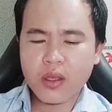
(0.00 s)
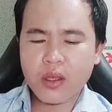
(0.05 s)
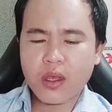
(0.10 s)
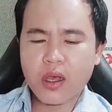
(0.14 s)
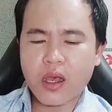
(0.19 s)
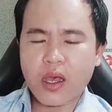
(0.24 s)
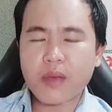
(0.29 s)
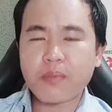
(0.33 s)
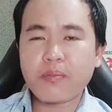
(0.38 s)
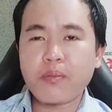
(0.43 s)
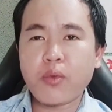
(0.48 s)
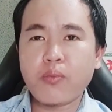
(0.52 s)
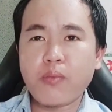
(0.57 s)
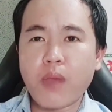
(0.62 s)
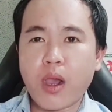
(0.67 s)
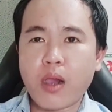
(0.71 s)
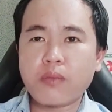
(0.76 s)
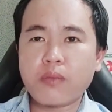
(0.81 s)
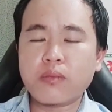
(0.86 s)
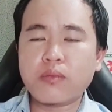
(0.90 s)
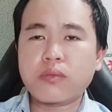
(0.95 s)
ở à, mùng
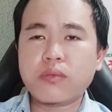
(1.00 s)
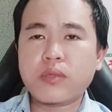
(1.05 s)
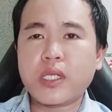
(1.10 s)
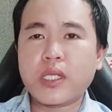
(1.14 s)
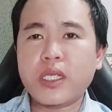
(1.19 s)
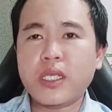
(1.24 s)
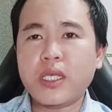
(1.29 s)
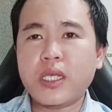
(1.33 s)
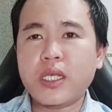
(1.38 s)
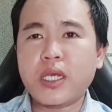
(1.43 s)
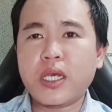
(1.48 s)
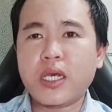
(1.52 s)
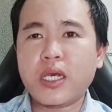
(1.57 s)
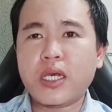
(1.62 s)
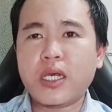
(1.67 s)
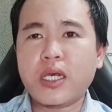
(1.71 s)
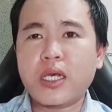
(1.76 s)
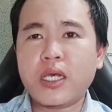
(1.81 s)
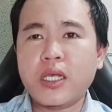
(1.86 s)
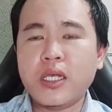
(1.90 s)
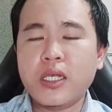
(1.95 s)
1 thì
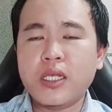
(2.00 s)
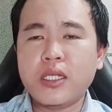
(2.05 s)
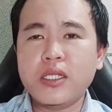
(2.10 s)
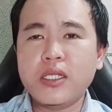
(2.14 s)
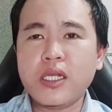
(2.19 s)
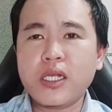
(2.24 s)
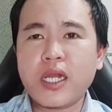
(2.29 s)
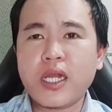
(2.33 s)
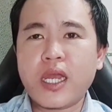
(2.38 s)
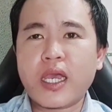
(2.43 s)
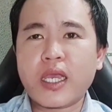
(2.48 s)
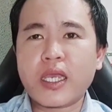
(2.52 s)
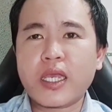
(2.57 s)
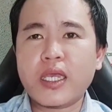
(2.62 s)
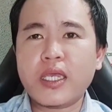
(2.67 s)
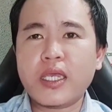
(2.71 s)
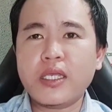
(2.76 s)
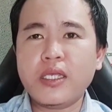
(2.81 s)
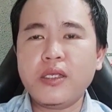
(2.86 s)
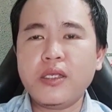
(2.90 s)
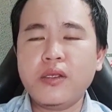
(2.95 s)
à, nhất là
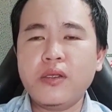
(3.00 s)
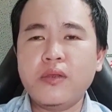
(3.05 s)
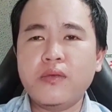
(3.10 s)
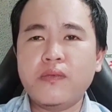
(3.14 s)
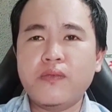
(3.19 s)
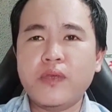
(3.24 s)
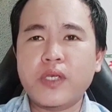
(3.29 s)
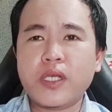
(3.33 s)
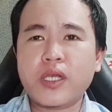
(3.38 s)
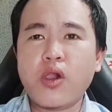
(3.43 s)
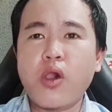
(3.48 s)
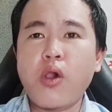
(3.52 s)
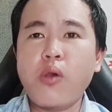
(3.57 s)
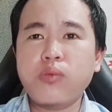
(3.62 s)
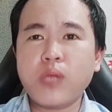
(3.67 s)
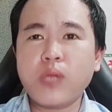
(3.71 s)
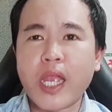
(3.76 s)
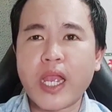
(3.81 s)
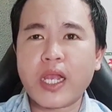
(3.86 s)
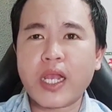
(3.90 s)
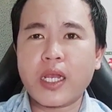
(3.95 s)
cái việc
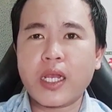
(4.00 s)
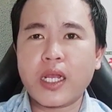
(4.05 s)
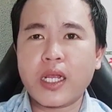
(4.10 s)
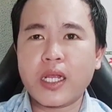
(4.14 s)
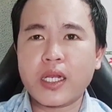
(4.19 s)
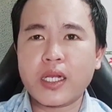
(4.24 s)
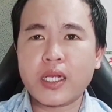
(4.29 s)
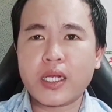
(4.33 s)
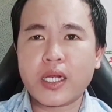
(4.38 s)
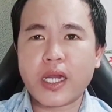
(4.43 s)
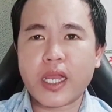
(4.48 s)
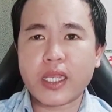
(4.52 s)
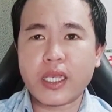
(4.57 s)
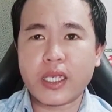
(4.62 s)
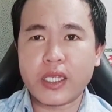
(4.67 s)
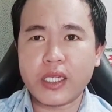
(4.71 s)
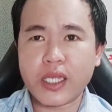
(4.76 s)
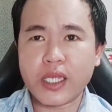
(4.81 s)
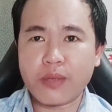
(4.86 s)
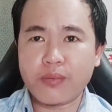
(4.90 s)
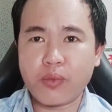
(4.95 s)
hôn nhân là
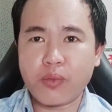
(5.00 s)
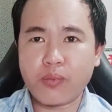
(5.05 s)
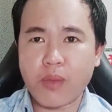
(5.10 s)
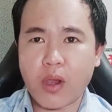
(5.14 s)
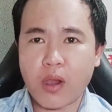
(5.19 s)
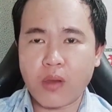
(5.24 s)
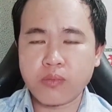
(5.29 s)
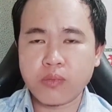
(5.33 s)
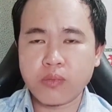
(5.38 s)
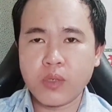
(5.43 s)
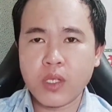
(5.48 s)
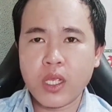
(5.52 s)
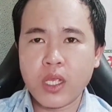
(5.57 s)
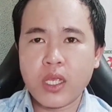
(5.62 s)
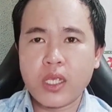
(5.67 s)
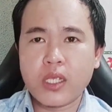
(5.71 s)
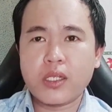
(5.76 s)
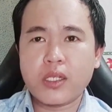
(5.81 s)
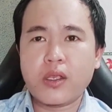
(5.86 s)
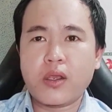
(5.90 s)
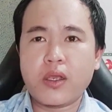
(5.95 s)
kỵ ngày mùng 1
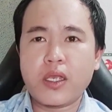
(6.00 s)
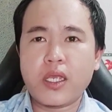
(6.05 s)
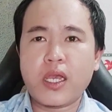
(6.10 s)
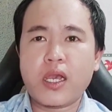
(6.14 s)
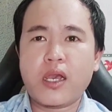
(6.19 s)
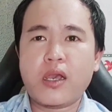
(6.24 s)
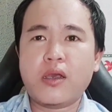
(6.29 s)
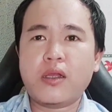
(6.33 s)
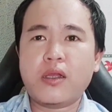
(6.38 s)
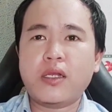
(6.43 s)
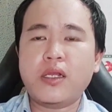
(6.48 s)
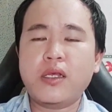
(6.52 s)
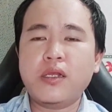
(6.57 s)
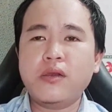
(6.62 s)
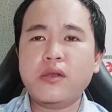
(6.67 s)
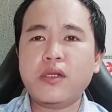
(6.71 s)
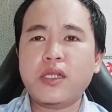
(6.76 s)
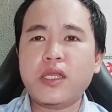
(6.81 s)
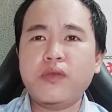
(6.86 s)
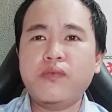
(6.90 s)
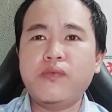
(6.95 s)
rồi à,
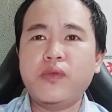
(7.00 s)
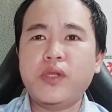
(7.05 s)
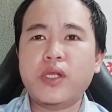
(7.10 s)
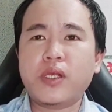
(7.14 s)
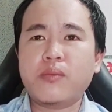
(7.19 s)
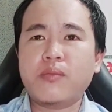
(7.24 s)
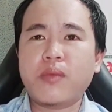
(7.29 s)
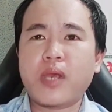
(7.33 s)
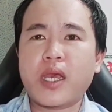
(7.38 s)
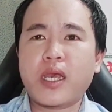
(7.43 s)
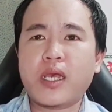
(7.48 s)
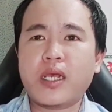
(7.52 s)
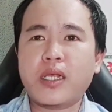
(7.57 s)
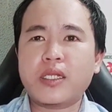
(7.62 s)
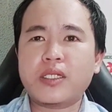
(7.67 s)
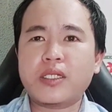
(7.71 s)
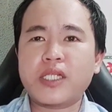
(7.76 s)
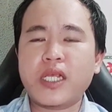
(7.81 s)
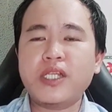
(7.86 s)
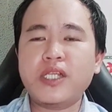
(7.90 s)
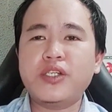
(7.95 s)
đến cái việc
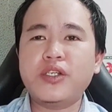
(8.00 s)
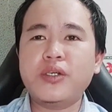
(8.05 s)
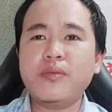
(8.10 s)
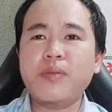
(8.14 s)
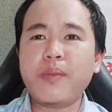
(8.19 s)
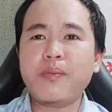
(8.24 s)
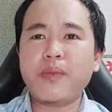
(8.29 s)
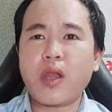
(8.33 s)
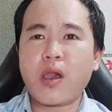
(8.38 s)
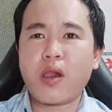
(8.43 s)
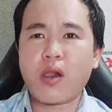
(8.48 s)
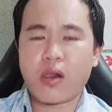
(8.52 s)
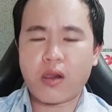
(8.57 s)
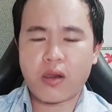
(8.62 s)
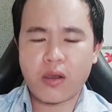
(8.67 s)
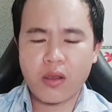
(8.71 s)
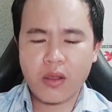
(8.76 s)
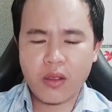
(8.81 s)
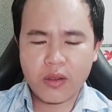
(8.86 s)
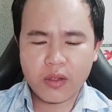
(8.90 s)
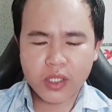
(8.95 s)
mà xây sửa bếp lò
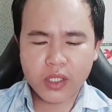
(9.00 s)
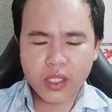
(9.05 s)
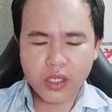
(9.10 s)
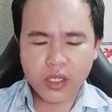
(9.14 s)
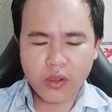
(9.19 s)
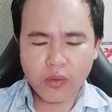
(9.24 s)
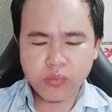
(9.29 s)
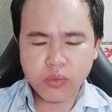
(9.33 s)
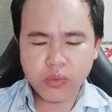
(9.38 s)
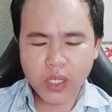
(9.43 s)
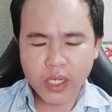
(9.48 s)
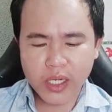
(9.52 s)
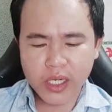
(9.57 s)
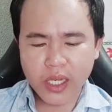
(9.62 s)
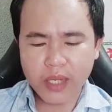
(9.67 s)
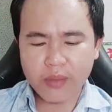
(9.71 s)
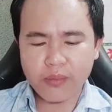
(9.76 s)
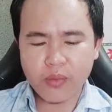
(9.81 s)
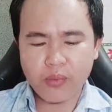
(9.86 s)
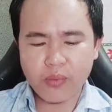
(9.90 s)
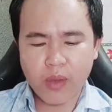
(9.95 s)
thì cũng kỵ
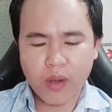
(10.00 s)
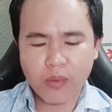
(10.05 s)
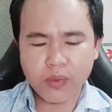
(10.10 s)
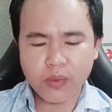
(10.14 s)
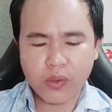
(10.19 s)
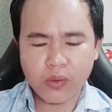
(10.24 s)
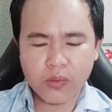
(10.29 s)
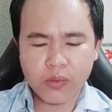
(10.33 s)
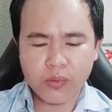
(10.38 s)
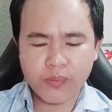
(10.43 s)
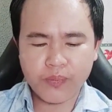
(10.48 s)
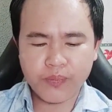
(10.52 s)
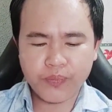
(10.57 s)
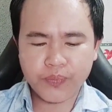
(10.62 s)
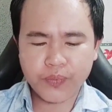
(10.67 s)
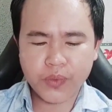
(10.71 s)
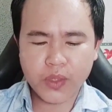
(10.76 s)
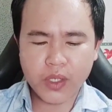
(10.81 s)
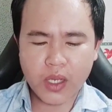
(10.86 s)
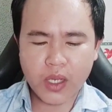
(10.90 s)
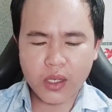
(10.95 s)
ngày mùng 1 luôn
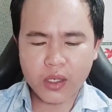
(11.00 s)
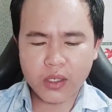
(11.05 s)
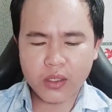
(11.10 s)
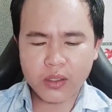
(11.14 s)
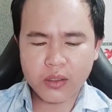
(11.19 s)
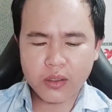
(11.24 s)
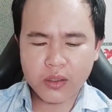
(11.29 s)
đó